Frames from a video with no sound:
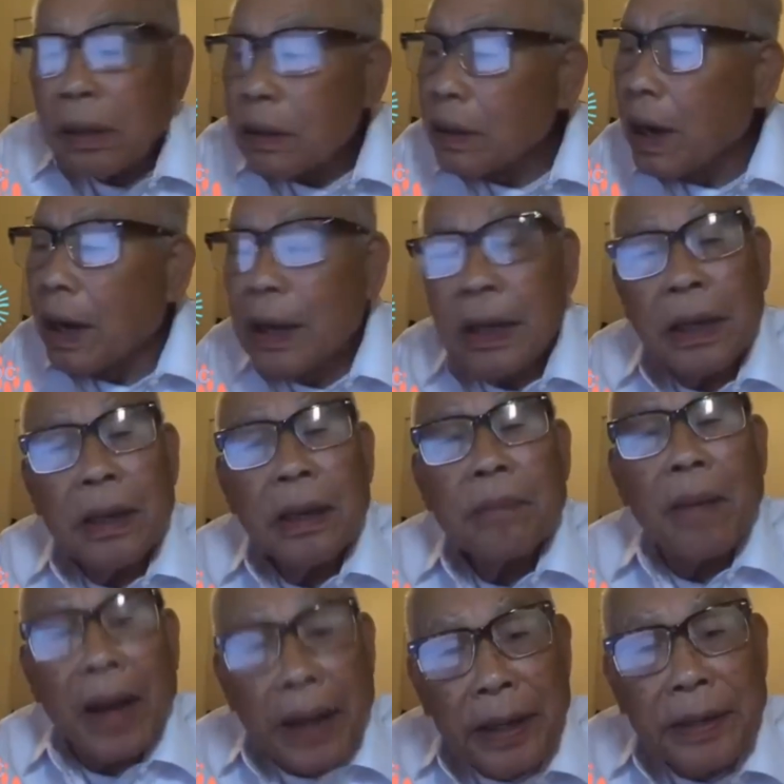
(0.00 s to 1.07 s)
người
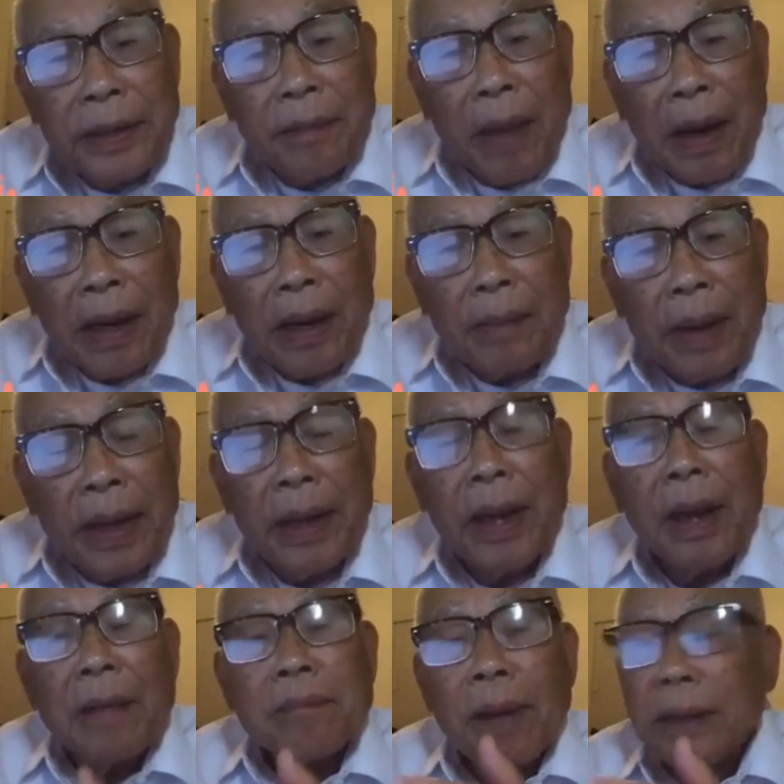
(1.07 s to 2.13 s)
Mỹ, nhưng mà người
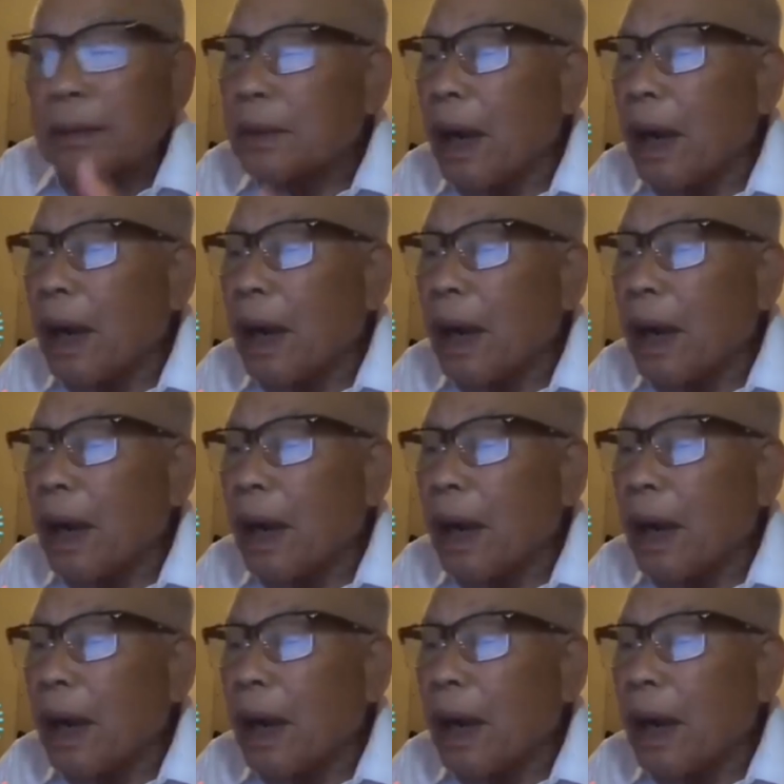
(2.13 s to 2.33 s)
Mỹ mất